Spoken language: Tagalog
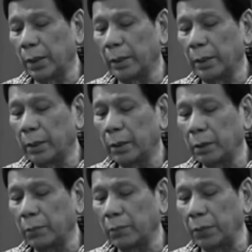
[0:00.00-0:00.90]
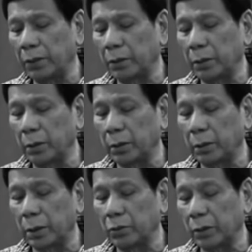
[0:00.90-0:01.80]
a lie repeated
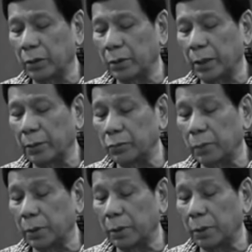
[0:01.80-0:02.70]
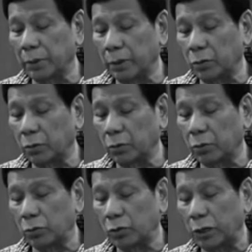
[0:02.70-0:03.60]
a thousand times baka maging
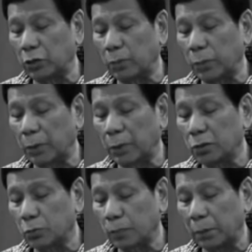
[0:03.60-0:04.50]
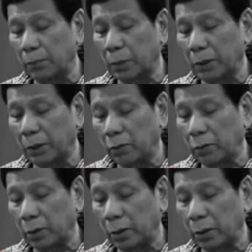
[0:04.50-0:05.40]
totoo dito pa lang supalpalin
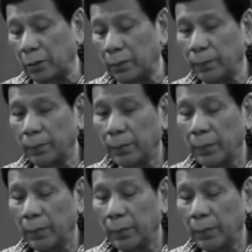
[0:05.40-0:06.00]
ko na kayo